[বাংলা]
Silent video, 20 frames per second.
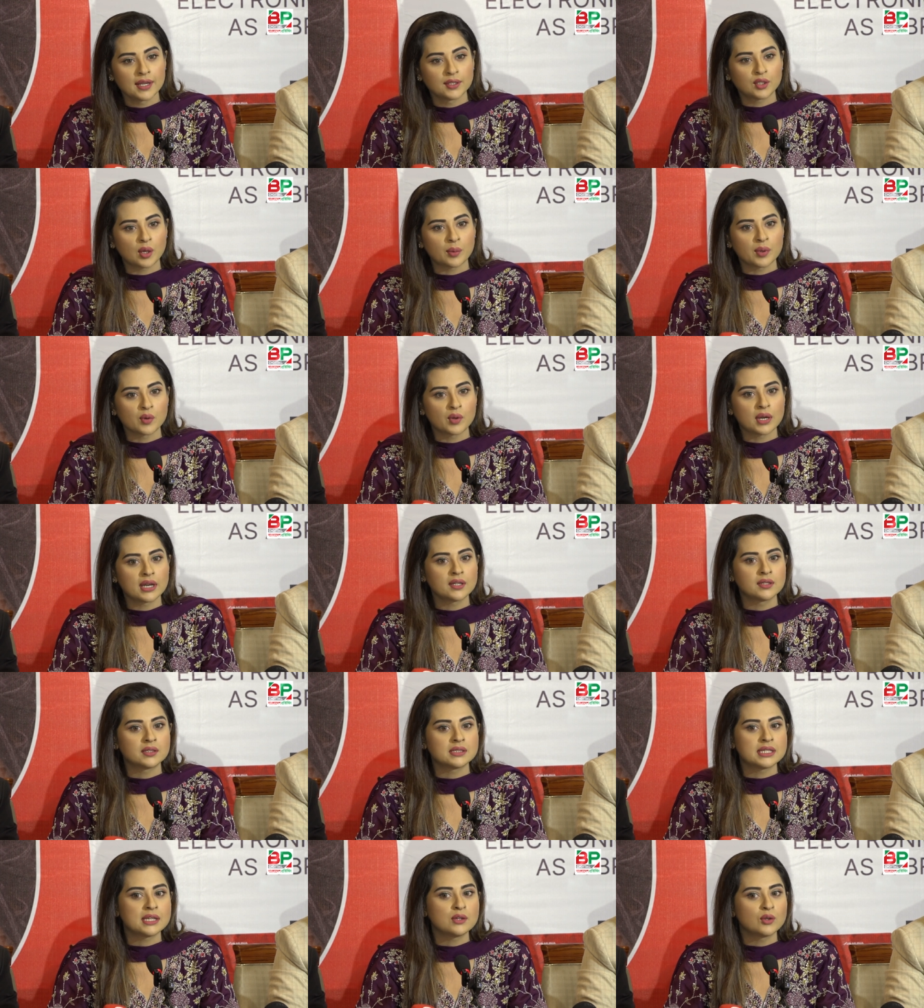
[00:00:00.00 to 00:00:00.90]
তবে ওনার
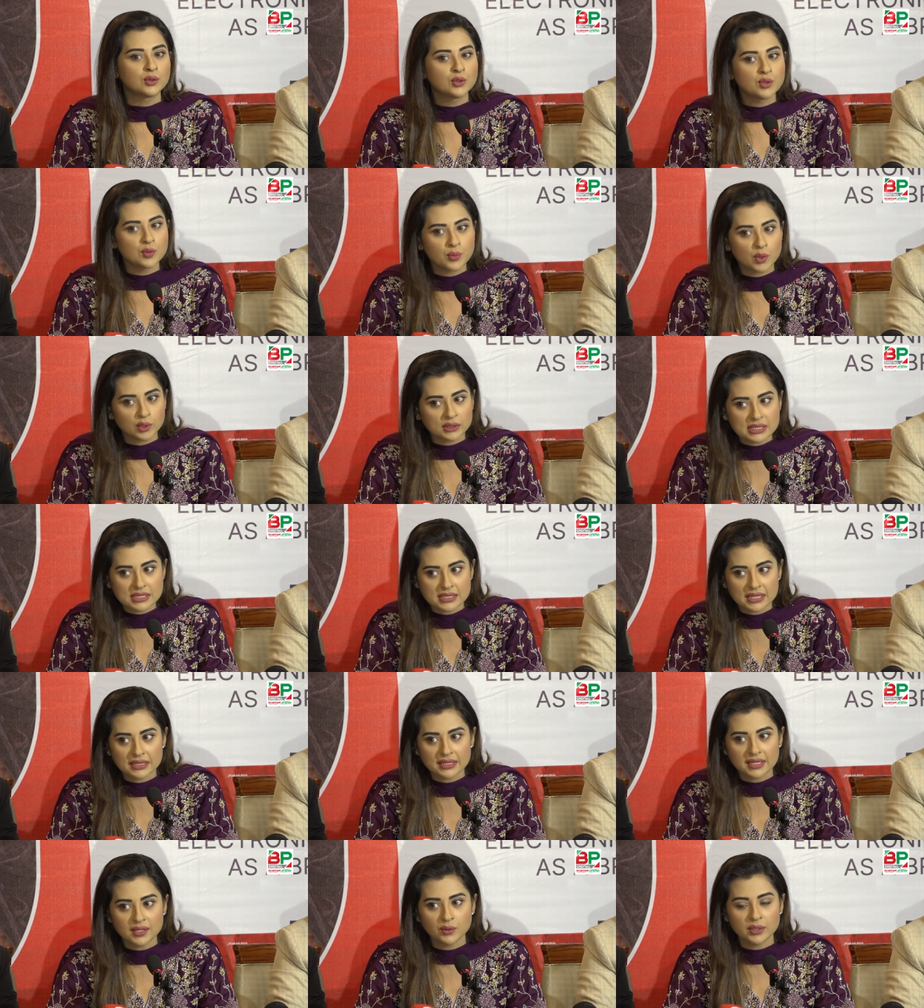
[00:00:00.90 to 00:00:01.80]
যে নতুন
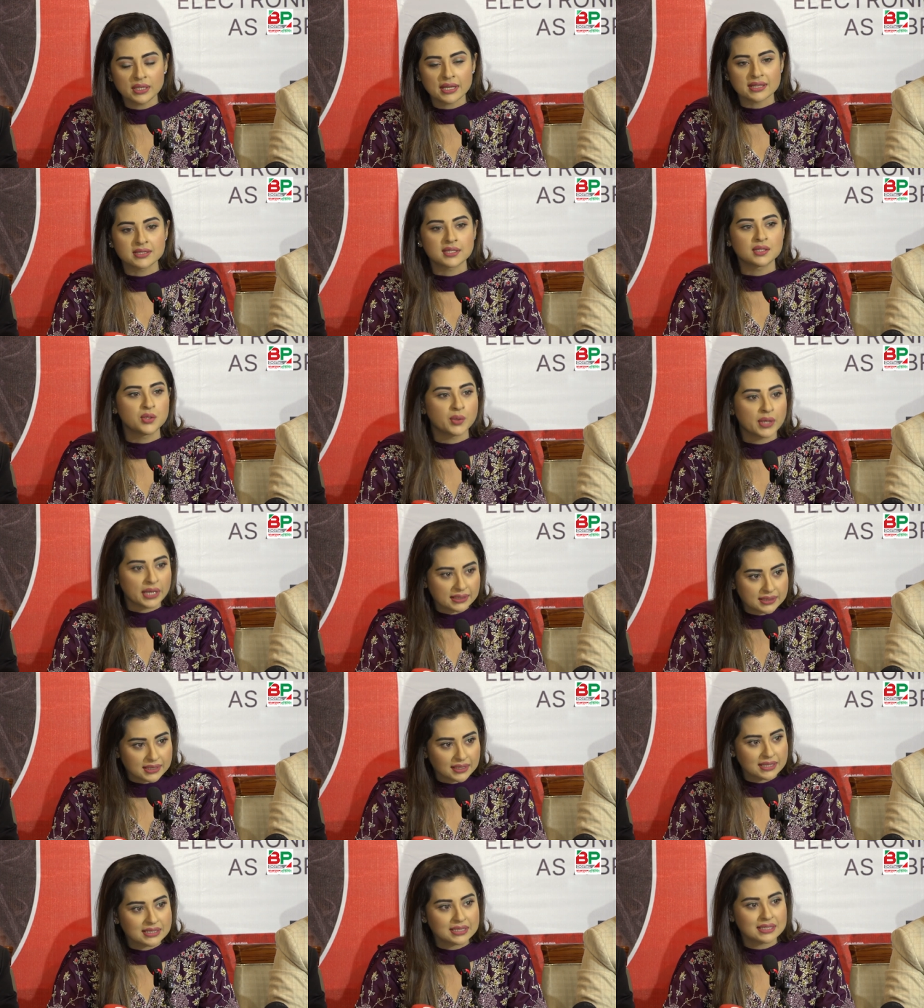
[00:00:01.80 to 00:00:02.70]
প্রতিষ্ঠান নিয়ে উনি অ্যাজ আ
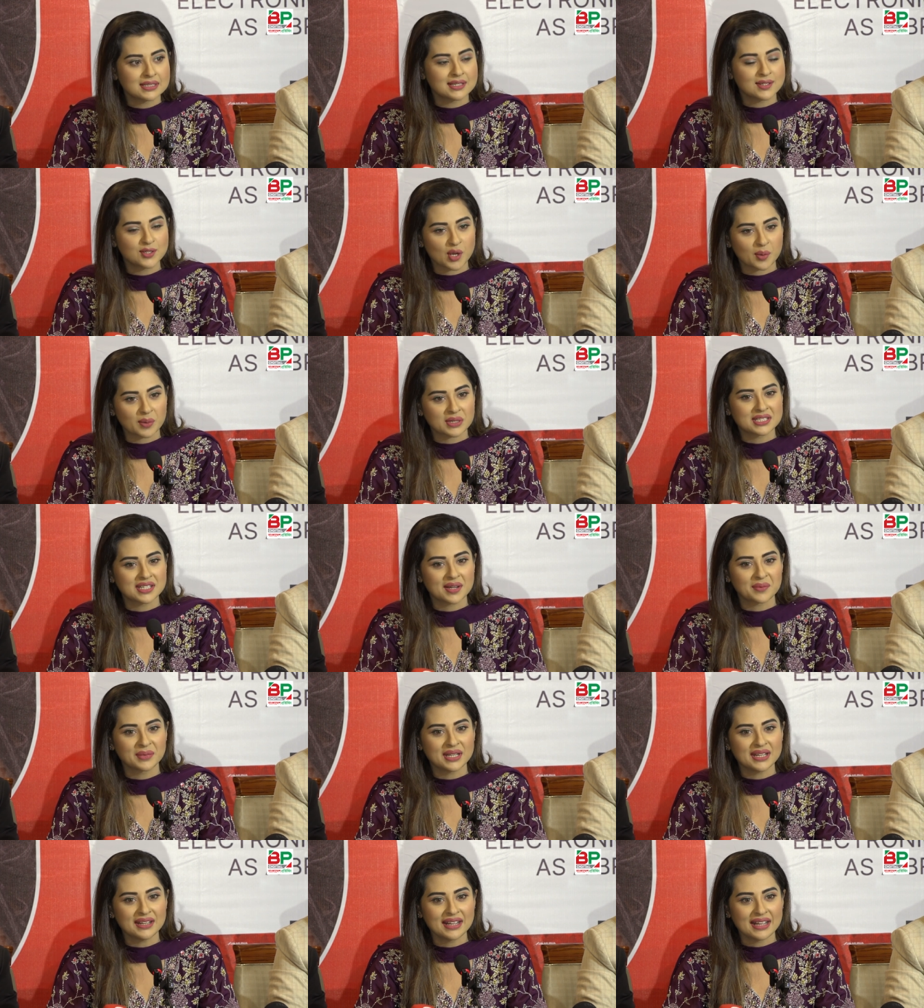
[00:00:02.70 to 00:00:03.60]
ডিরেক্টর এসেছেন সবার
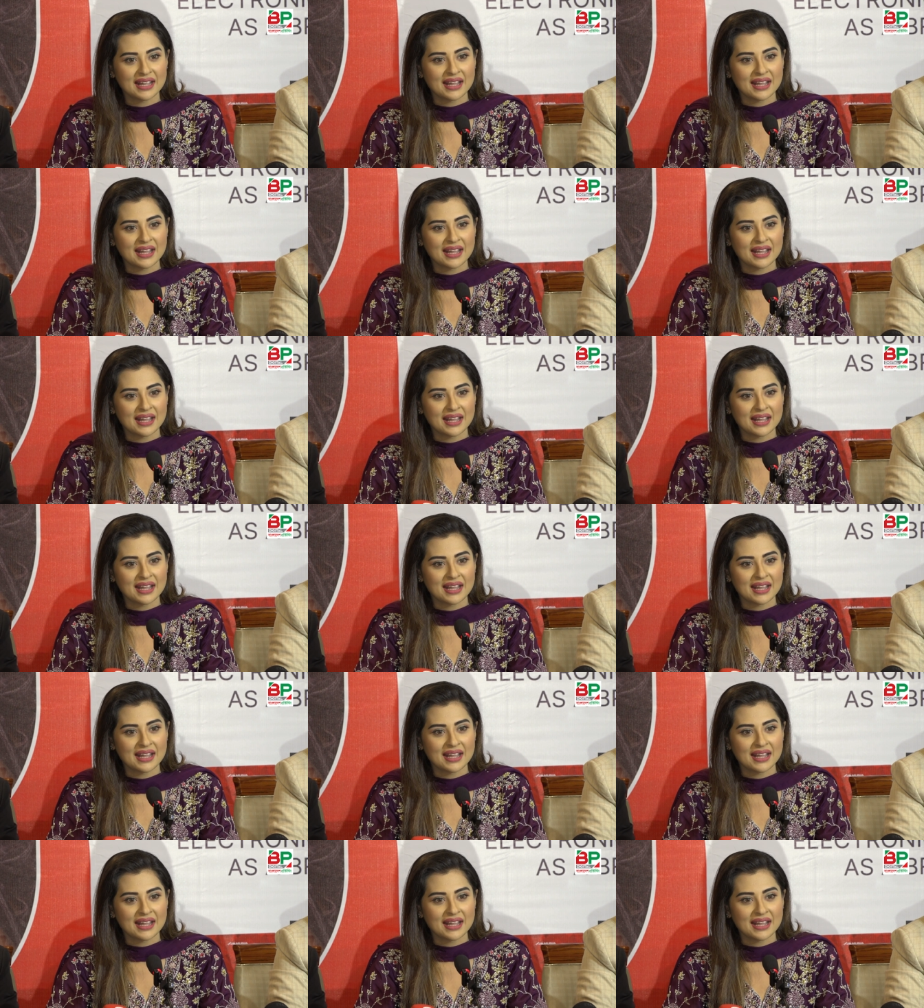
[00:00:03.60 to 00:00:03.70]
সামনে